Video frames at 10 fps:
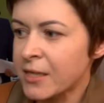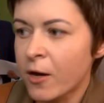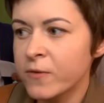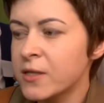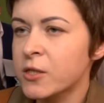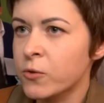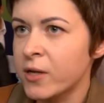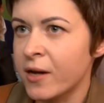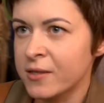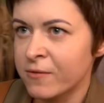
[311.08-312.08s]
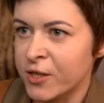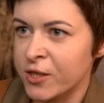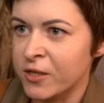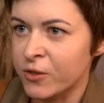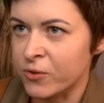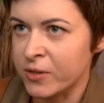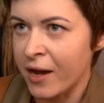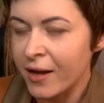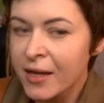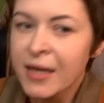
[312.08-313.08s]
я увидела, сколько они вложили
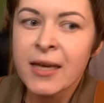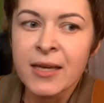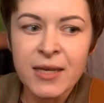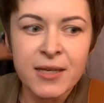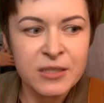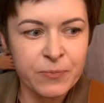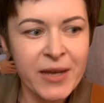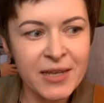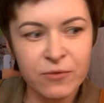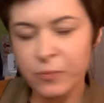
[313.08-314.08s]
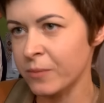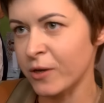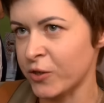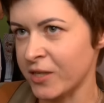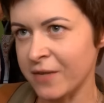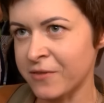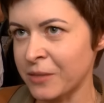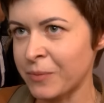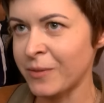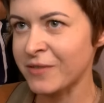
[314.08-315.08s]
труда. И теперь я вот понимаю, что я завтра,
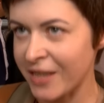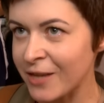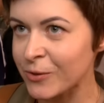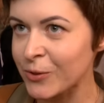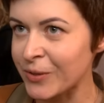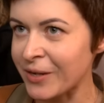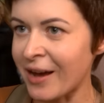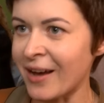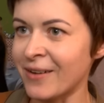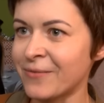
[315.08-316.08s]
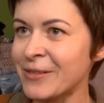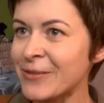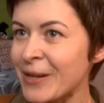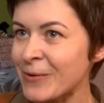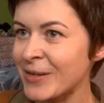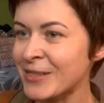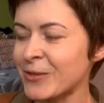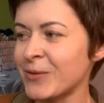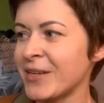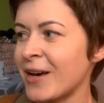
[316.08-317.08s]
например, встану с утра, выйду на
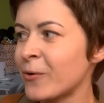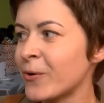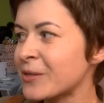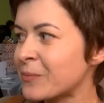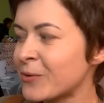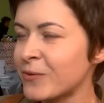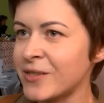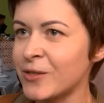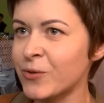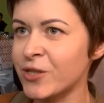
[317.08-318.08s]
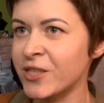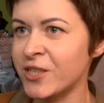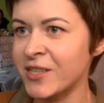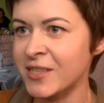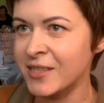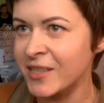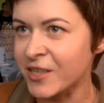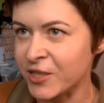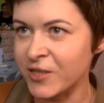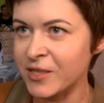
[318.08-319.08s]
улицу, и я город буду видеть уже через
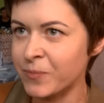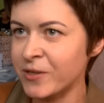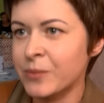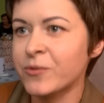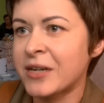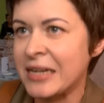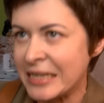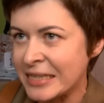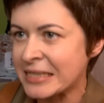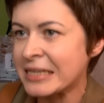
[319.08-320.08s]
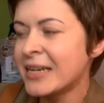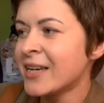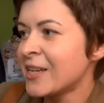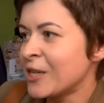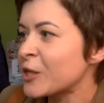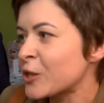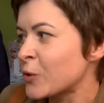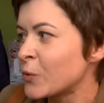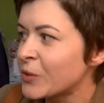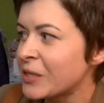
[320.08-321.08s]
них, через призму их лиц, их
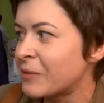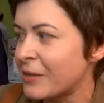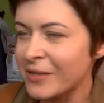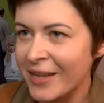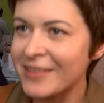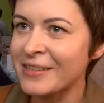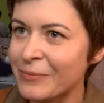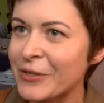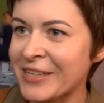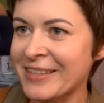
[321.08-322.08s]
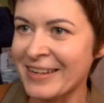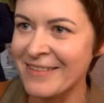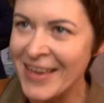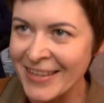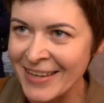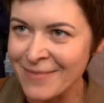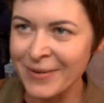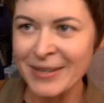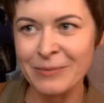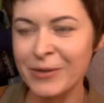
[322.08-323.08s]
судеб. Для меня это немножко откровение,
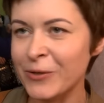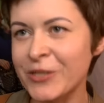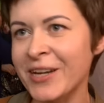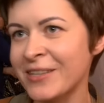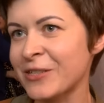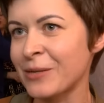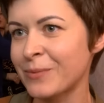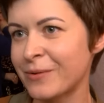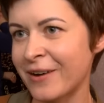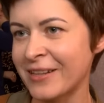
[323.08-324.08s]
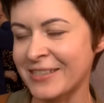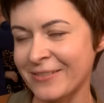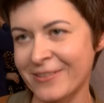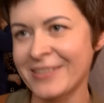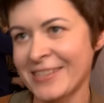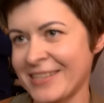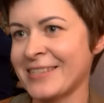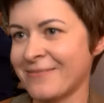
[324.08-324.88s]
поэтому я очень рада, что я побывала сегодня здесь.